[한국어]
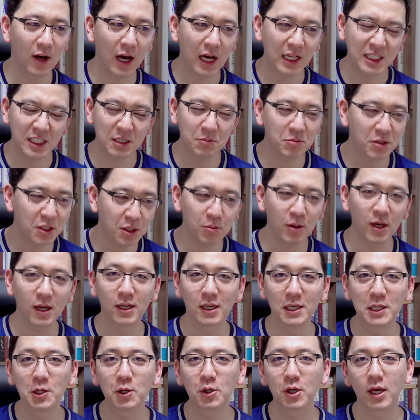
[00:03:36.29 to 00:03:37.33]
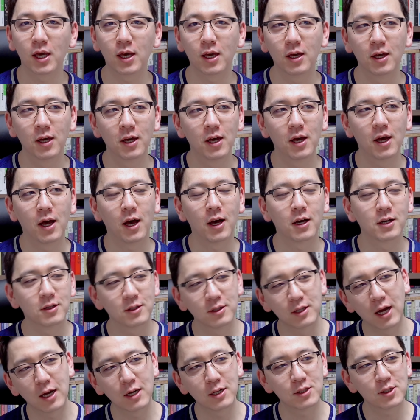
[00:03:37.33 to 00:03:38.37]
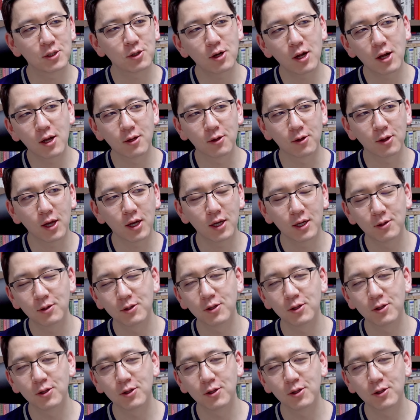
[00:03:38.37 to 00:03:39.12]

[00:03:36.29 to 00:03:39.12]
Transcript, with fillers: 아 찝찝해 이렇게 아 그 나를 신뢰하려나?